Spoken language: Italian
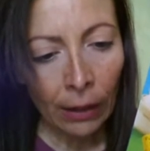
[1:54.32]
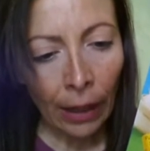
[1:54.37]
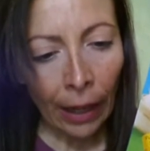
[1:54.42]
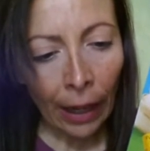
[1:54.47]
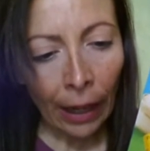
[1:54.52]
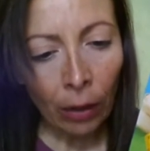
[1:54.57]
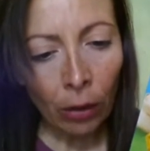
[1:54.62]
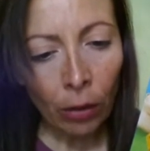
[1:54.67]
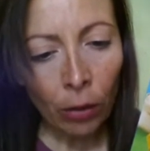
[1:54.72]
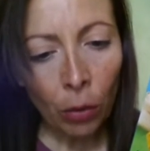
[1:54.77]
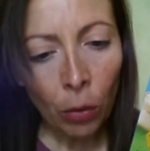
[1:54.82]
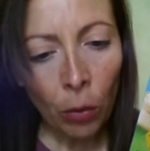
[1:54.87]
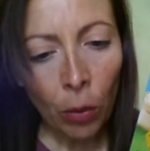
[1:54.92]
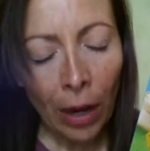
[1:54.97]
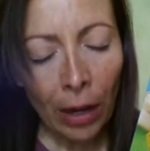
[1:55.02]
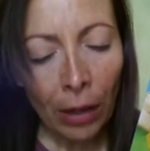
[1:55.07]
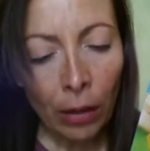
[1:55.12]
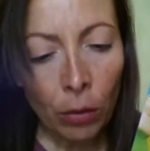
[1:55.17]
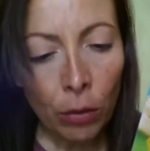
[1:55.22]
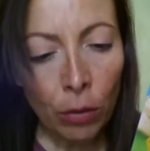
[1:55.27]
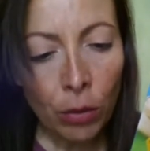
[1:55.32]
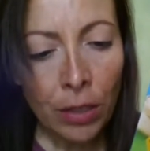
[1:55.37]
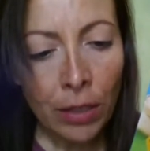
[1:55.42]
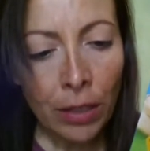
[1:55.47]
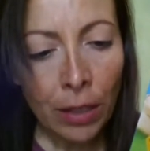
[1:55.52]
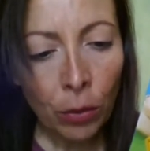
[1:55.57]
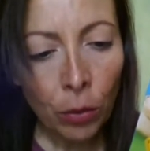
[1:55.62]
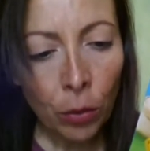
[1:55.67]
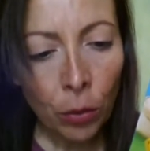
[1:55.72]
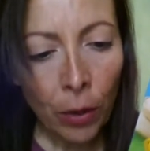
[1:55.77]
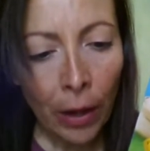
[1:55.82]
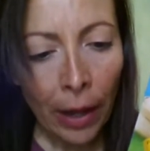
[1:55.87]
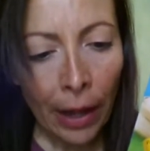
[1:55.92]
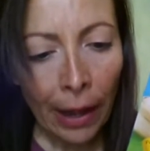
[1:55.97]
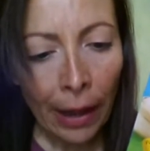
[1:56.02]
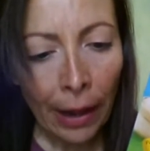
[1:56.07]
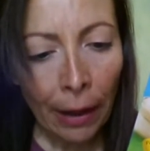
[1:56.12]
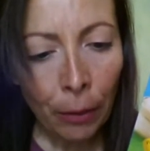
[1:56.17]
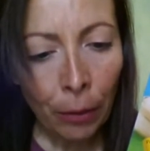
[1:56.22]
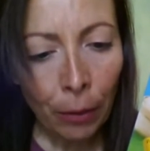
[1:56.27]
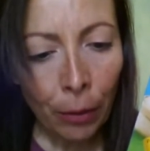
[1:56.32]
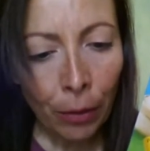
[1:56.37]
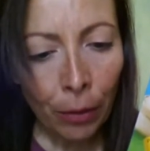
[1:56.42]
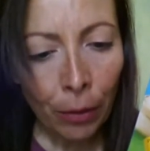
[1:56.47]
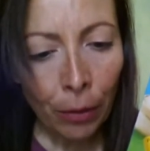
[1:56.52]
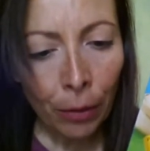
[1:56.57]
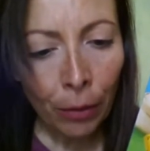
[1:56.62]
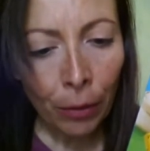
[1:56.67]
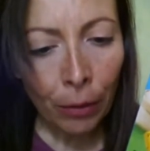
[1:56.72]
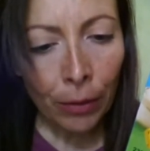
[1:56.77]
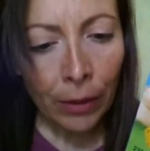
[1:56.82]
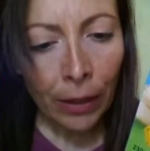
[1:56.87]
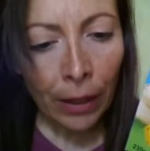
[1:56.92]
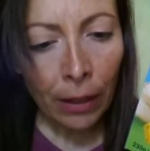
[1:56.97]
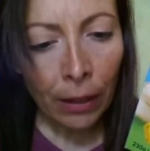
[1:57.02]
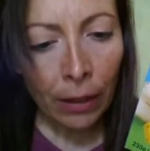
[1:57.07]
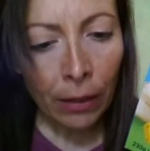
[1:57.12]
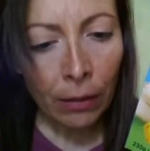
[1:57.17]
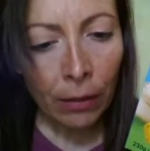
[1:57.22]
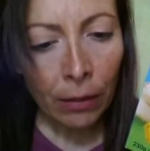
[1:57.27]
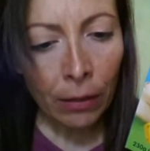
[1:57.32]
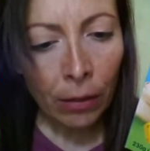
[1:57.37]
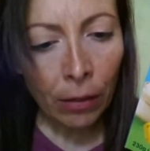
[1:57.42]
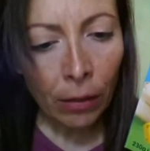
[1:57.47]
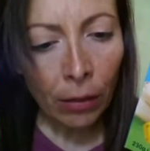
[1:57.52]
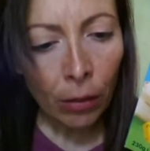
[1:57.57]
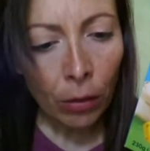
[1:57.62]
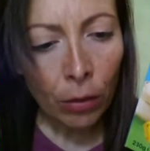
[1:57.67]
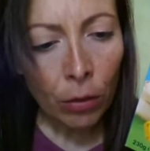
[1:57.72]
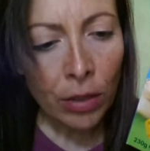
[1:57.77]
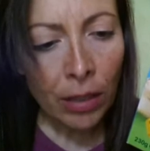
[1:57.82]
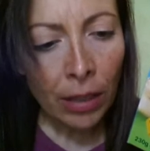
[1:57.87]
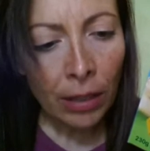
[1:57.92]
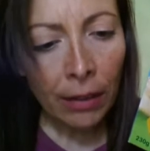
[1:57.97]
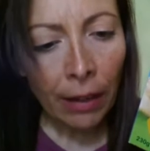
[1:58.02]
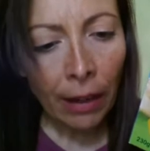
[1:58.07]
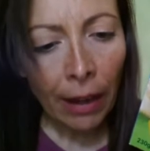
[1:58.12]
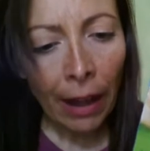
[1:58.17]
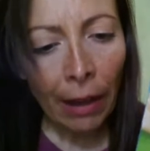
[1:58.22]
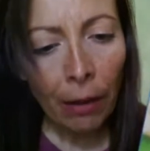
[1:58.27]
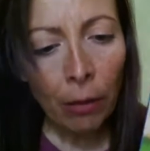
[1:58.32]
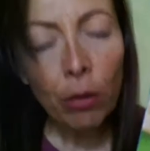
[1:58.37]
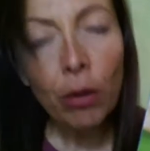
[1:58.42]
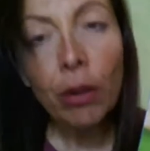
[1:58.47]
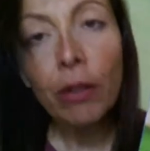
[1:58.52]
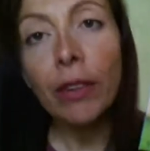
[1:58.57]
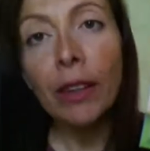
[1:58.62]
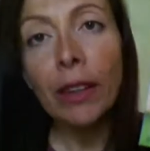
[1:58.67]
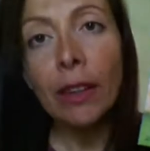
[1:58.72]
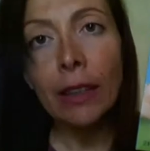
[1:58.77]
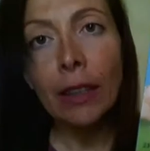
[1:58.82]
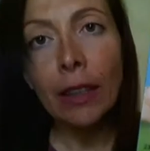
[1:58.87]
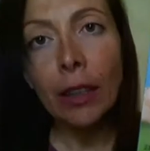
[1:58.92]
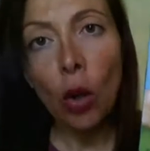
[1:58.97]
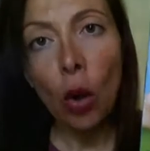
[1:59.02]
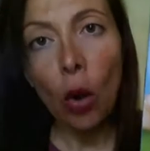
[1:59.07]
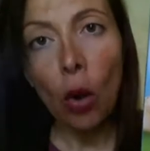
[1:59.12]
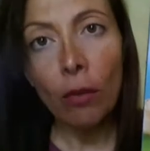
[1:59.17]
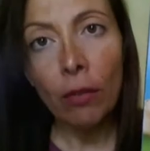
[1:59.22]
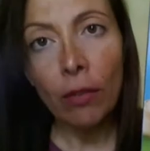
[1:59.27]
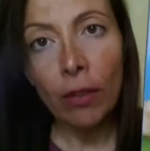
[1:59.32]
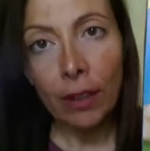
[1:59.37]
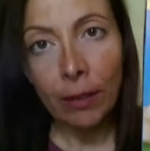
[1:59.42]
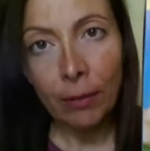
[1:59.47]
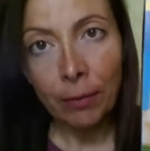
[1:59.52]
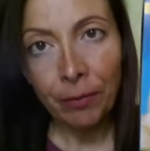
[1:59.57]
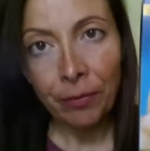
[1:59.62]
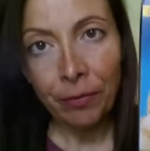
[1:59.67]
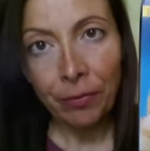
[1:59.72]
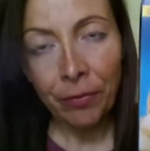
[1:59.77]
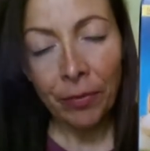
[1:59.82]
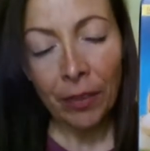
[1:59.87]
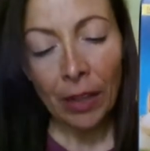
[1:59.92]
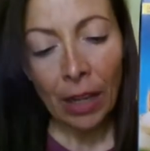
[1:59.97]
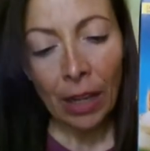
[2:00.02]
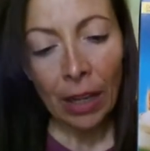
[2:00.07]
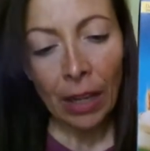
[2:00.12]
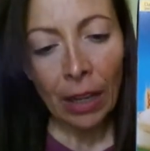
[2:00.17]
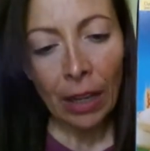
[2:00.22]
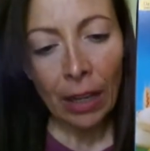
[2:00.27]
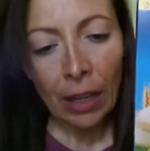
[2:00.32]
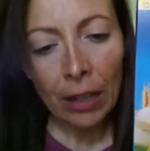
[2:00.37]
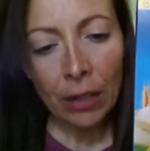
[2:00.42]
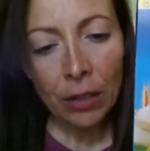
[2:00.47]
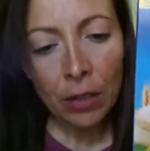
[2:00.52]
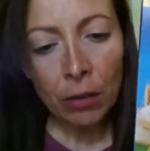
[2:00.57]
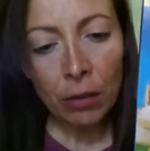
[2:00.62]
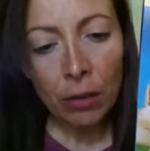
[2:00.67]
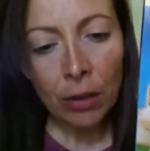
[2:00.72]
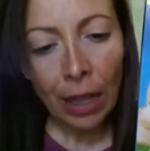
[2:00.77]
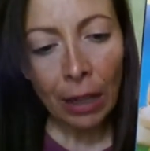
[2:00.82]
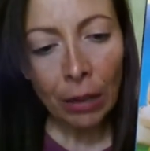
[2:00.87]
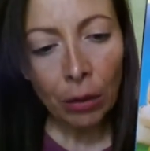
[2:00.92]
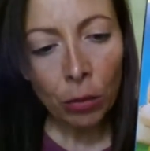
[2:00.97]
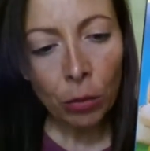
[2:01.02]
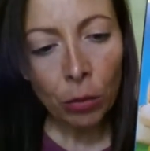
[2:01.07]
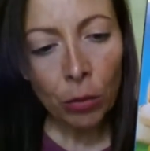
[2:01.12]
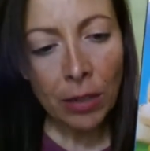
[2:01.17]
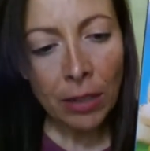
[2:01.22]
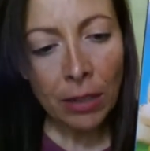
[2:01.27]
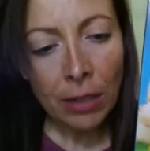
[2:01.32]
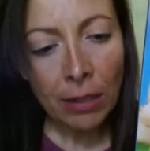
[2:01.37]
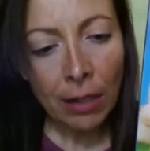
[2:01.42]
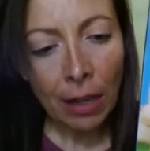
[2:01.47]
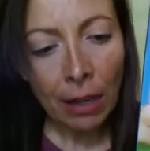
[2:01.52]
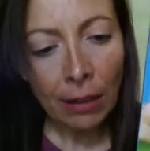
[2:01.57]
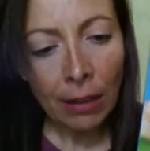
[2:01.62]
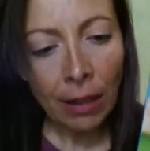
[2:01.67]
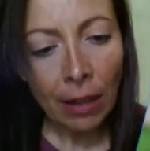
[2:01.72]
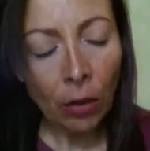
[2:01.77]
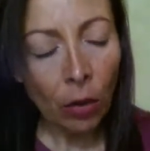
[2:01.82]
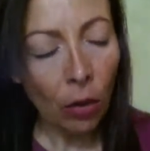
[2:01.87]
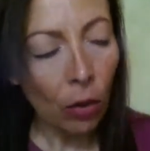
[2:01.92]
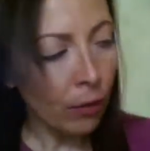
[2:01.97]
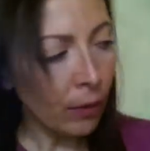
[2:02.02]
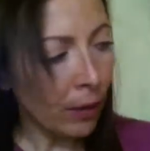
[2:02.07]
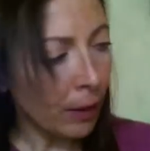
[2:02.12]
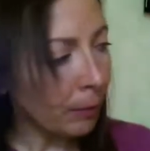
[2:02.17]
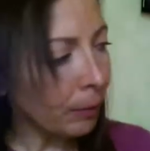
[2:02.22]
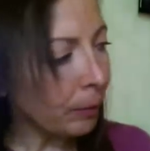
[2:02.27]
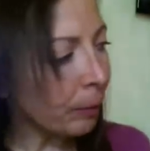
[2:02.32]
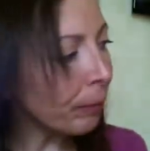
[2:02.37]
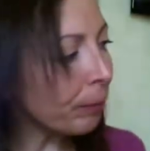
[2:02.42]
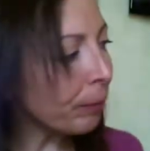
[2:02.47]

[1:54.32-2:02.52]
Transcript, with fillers: eccolo qua costa 2 euro no costa 3,29 euro eh, scontato 2,69 euro.